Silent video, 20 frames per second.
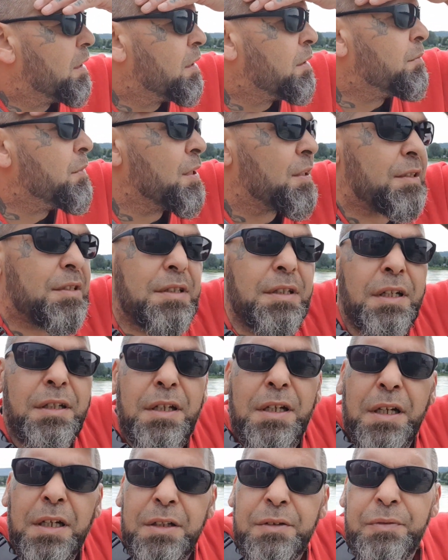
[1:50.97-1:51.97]
du? Ihr müsst nicht
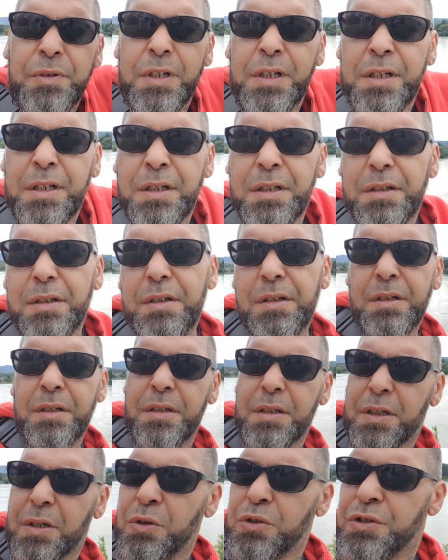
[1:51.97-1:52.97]
irgendwie
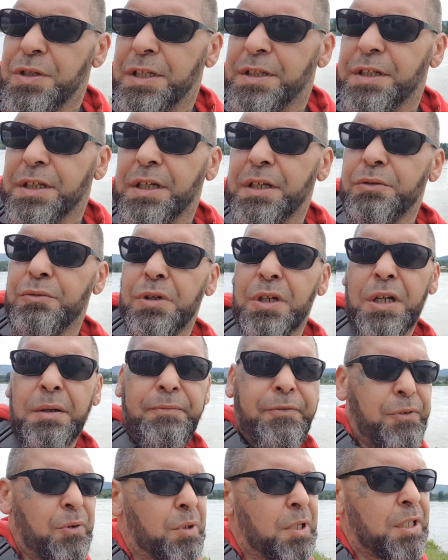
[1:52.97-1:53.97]
äh, großartig in
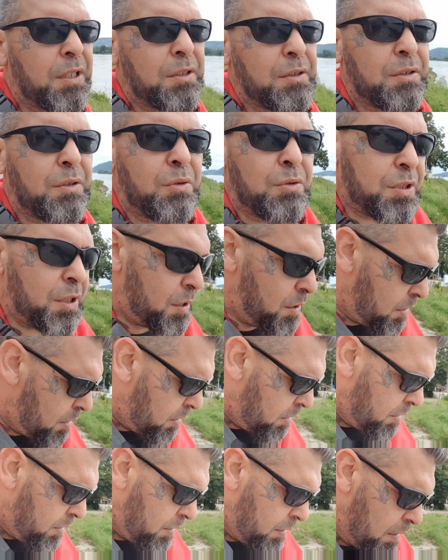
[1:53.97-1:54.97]
Urlaub fahren oder
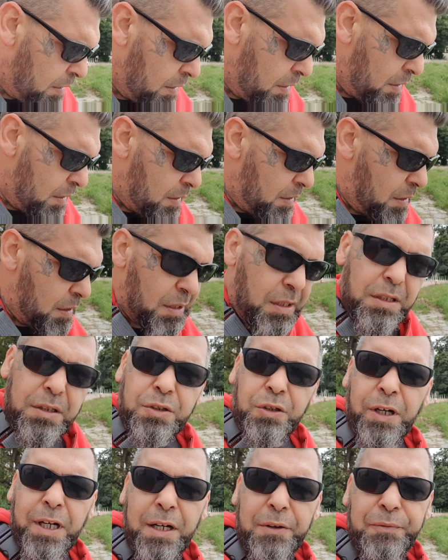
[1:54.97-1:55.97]

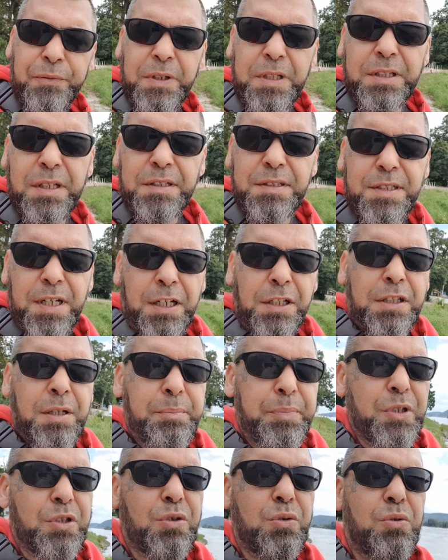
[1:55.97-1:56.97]
teure Fitnesscenter
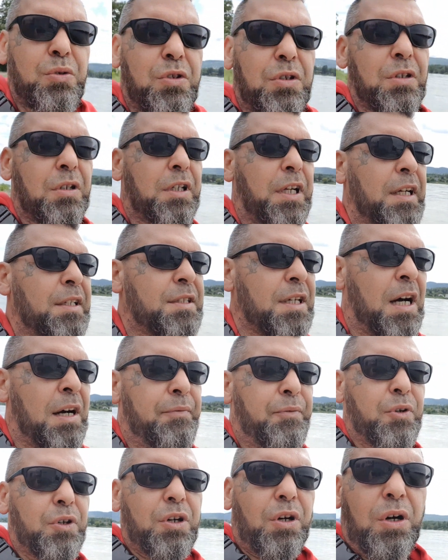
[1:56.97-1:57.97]
besuchen, geht
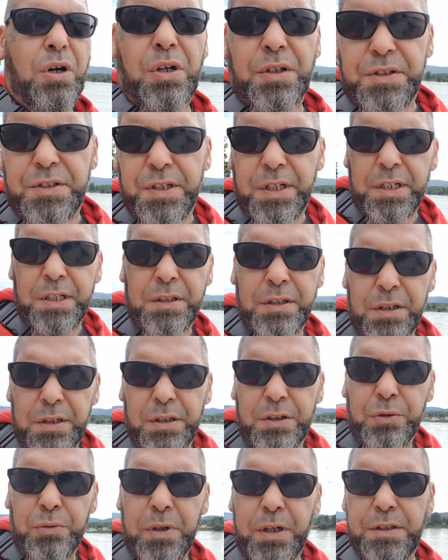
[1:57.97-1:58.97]
einfach außer in die
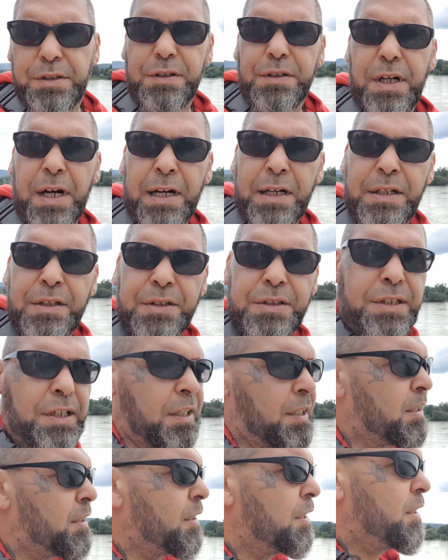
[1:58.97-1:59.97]
Natur. Es ist alles
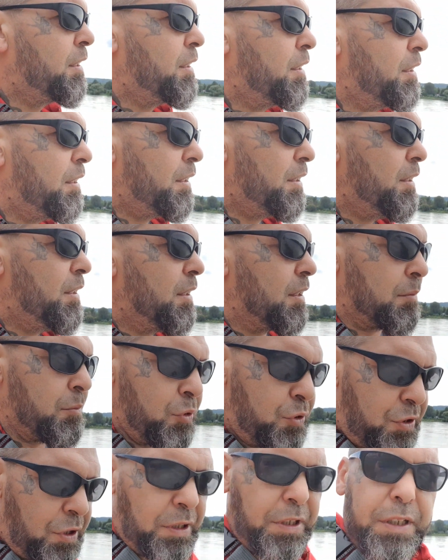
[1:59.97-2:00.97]
da. Ihr
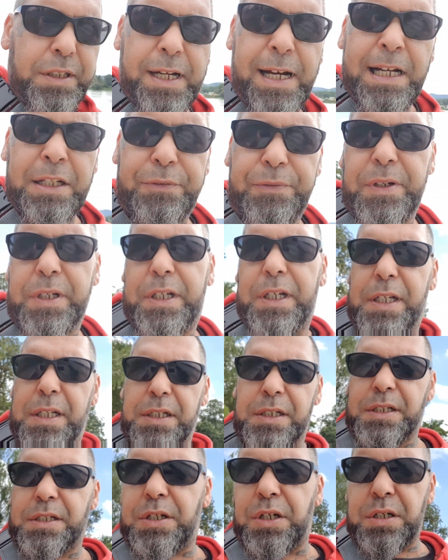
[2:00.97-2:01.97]
müsst auch nicht Radfahren
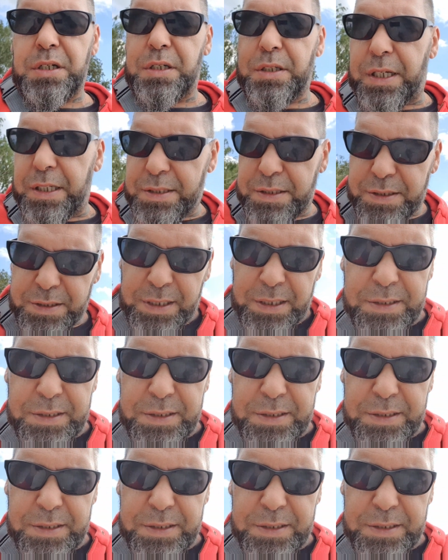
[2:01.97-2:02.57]
gehen, äh, geht's,